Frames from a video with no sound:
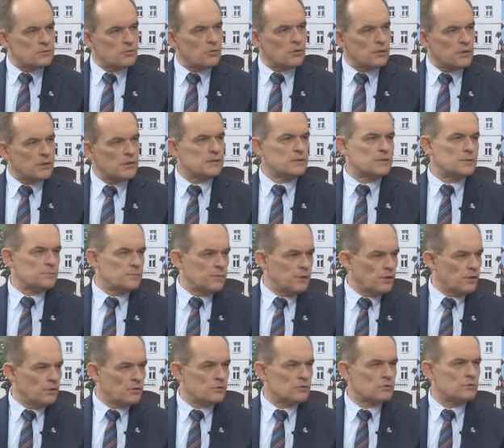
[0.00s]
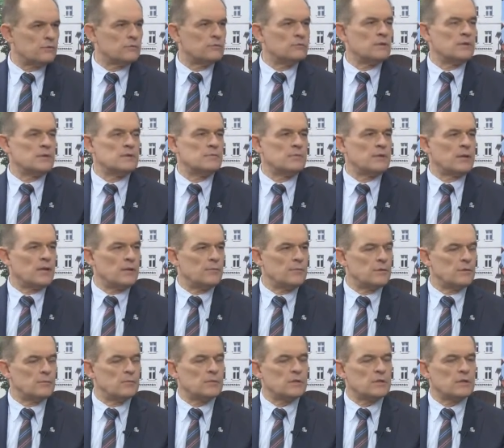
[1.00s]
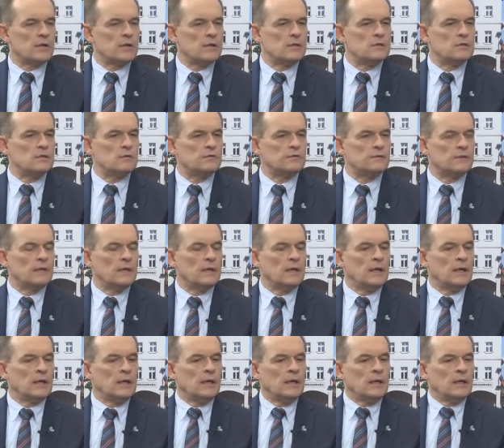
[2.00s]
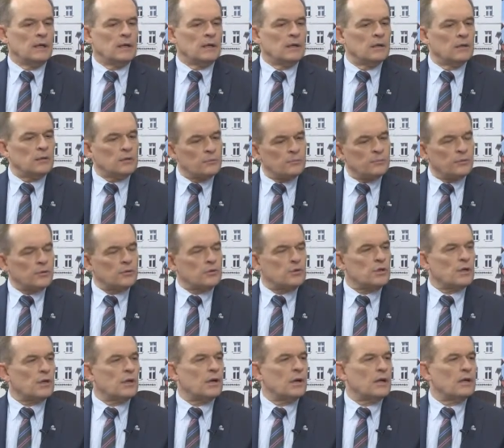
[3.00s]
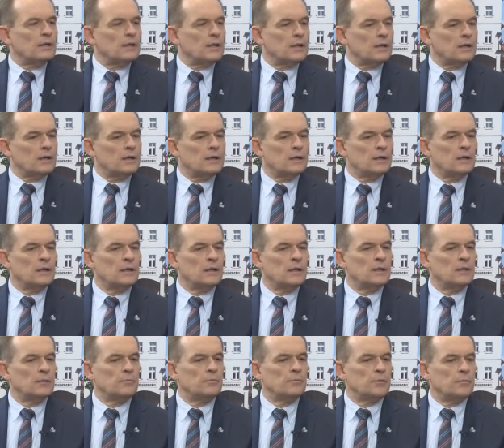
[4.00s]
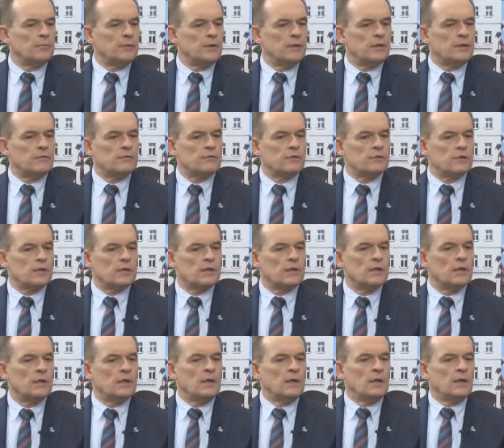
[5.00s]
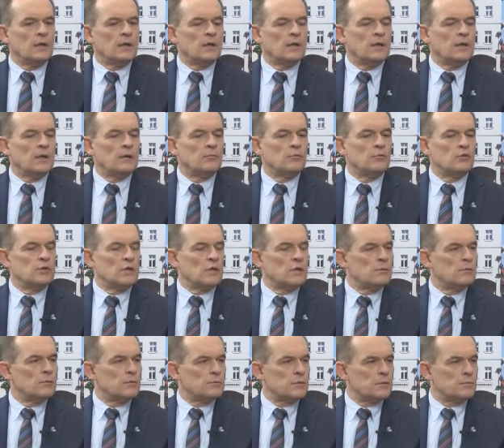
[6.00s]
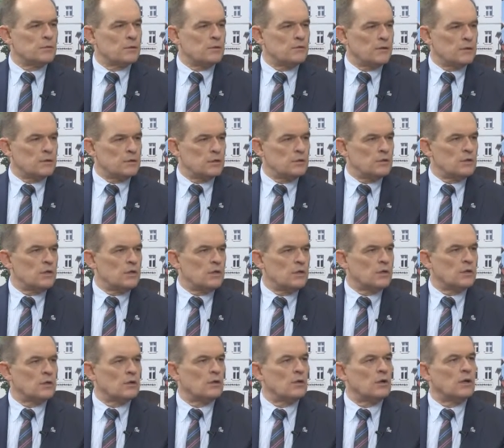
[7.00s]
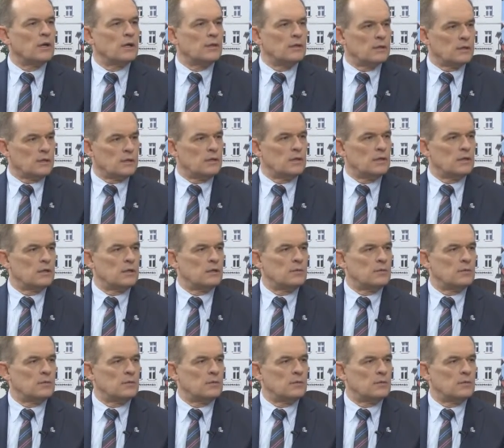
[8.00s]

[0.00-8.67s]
złotych z pieniążków, które zbieramy od mieszkańców. Y, po trzech latach, y, po pierwsze, musieliśmy przeprowadzić kolejny